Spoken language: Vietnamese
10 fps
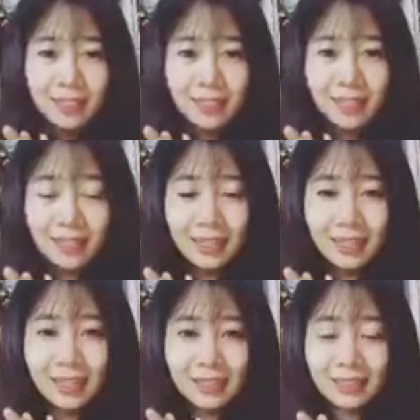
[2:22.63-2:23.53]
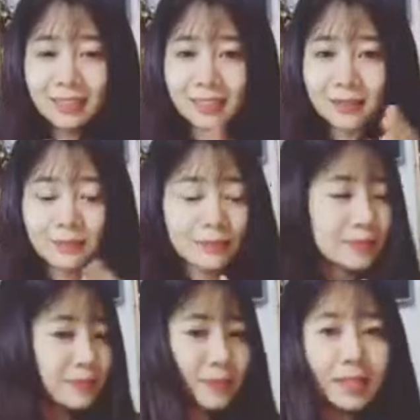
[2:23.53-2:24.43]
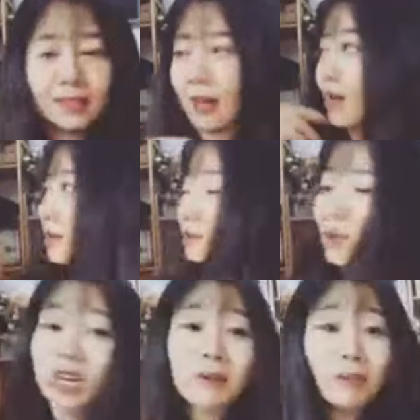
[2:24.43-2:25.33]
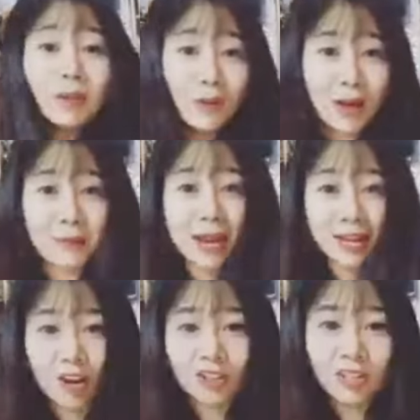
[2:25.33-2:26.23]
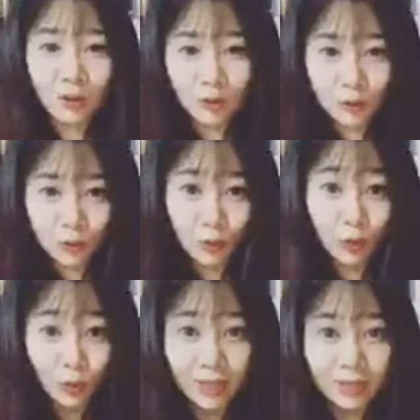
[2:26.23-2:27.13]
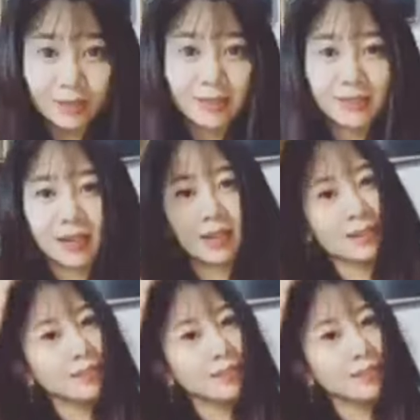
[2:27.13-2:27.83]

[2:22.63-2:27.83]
à, đó mỗi cái bóng đi qua mới là con thật của tôi đó